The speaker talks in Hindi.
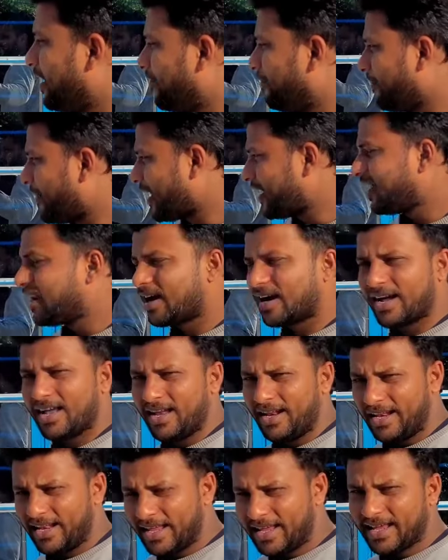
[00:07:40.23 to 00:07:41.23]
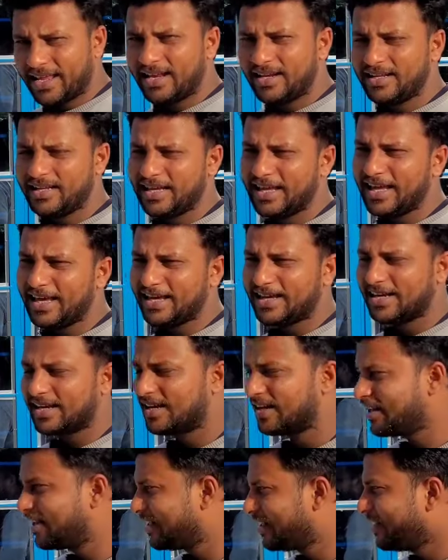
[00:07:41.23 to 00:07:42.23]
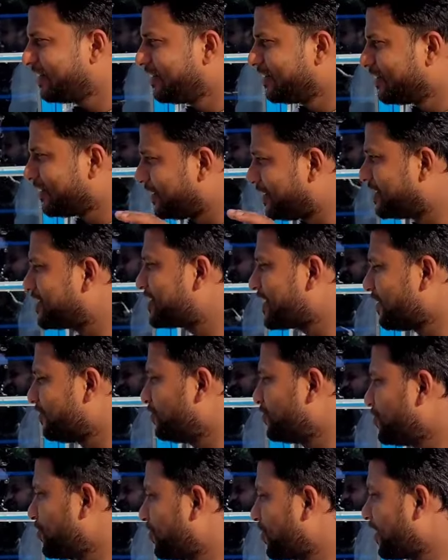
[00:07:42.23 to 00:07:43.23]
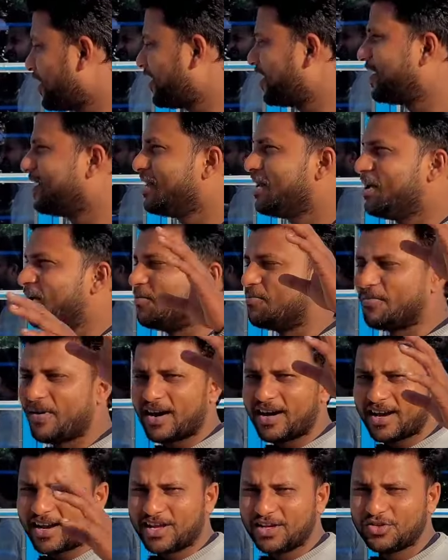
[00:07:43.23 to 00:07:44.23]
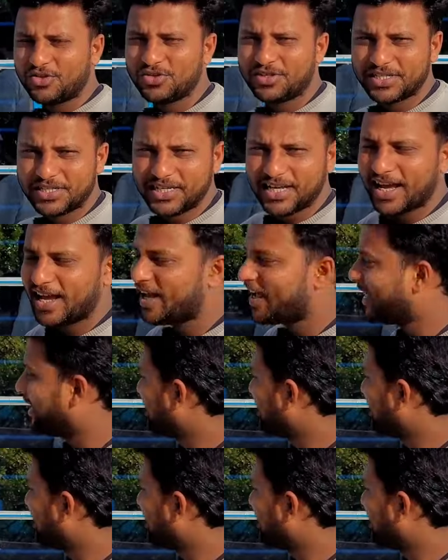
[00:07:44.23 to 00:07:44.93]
मैंने लगाया लेकिन एक डिस्टर्ब मुझे हो रहा है बाहर का जो चिड़िया है